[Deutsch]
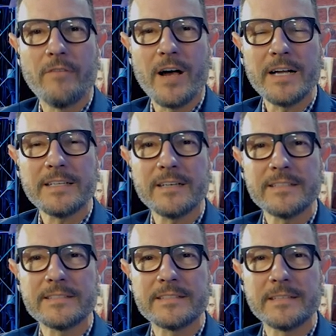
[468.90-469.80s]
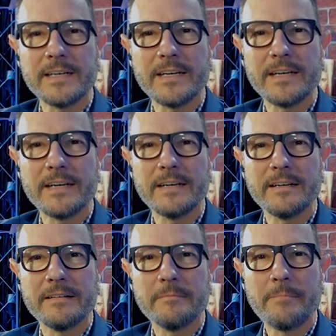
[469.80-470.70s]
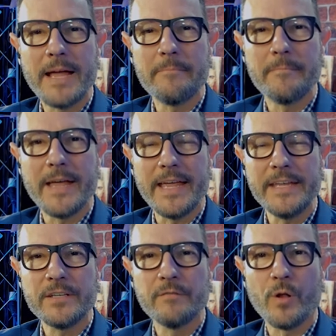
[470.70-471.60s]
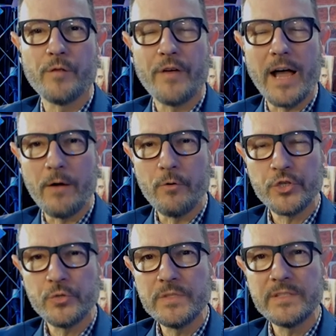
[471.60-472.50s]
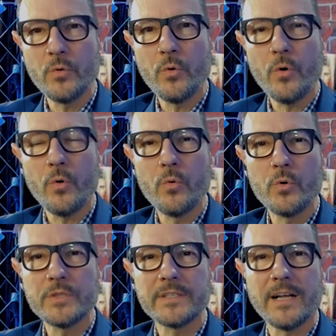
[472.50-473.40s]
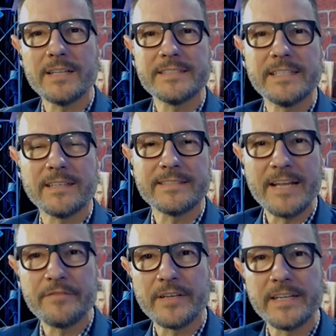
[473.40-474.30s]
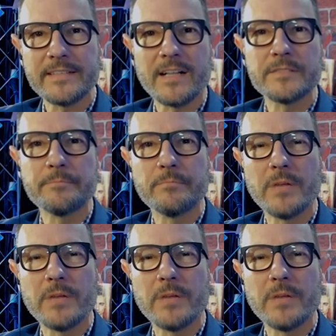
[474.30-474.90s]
War das äh, beim echten Wolf auch schon so oder hat sich das einfach jetzt als,